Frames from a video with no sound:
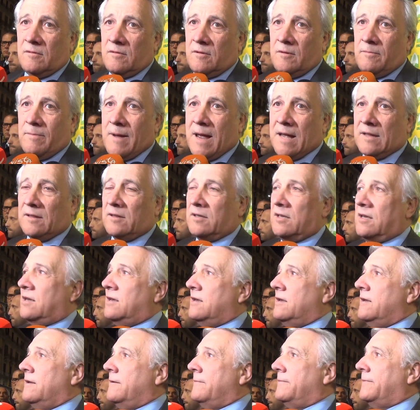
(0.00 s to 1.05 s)
I patti
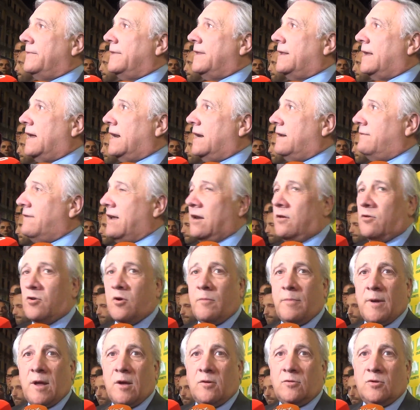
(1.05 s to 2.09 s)
mm, a livello
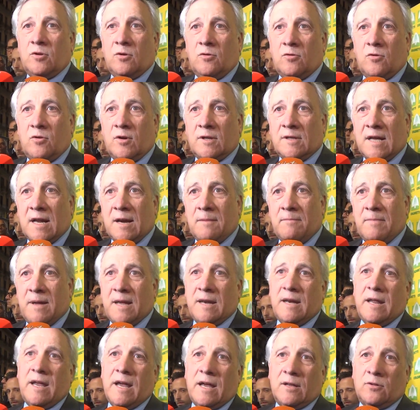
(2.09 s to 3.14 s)
europeo devono andare
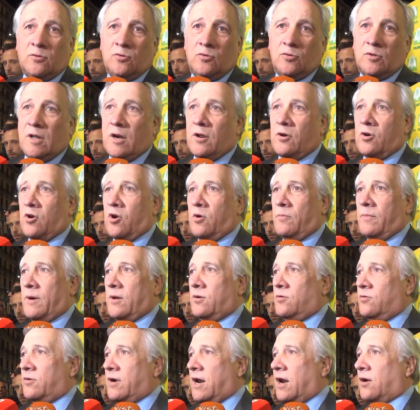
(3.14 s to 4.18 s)
bene a tutta l'Europa,
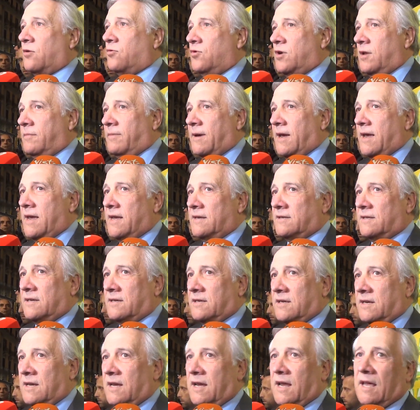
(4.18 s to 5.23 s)
non a alcuni paesi
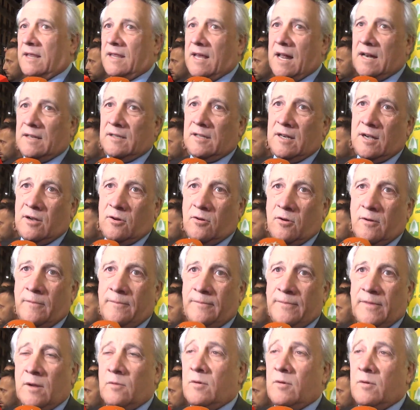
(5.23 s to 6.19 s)
sì e ad altri no.